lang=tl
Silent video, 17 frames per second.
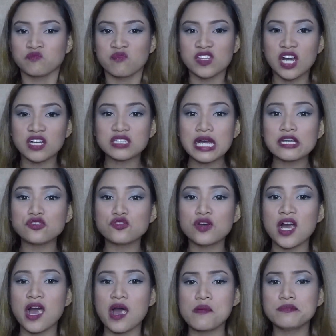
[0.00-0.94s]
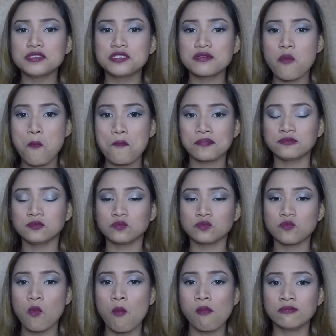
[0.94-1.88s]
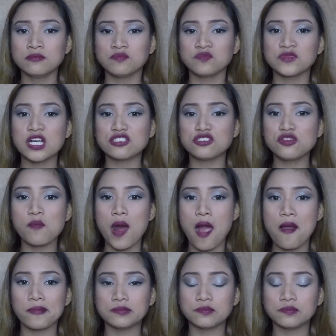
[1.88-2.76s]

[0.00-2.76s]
nakatight yung abs. Yes nyo ba?